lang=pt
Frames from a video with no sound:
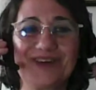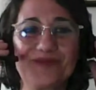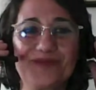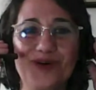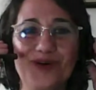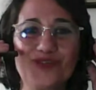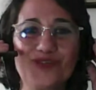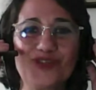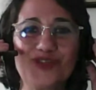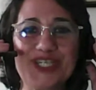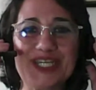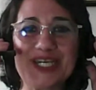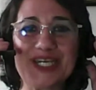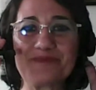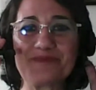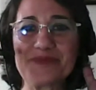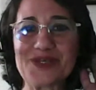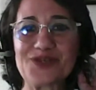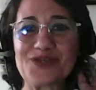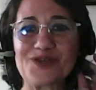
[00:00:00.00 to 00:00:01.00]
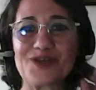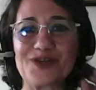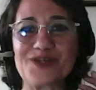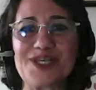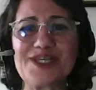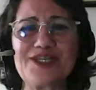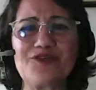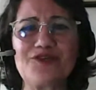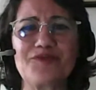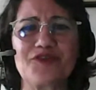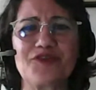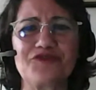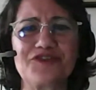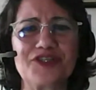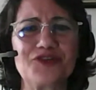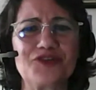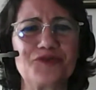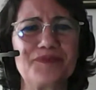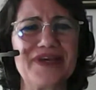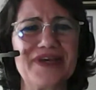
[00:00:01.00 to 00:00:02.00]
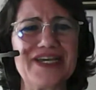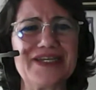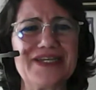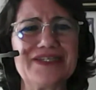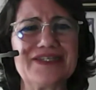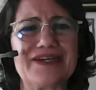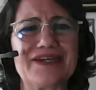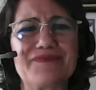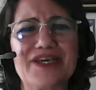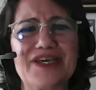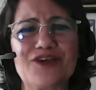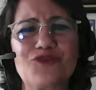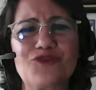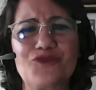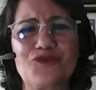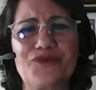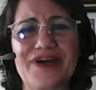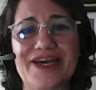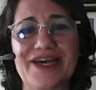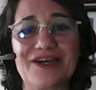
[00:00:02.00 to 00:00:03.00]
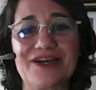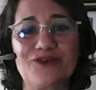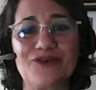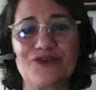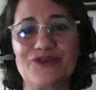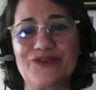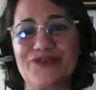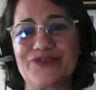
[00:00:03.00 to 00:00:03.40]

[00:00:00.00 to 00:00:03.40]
Bom dia, pessoal. Vocês estão me ouvindo bem? Está meio com eco.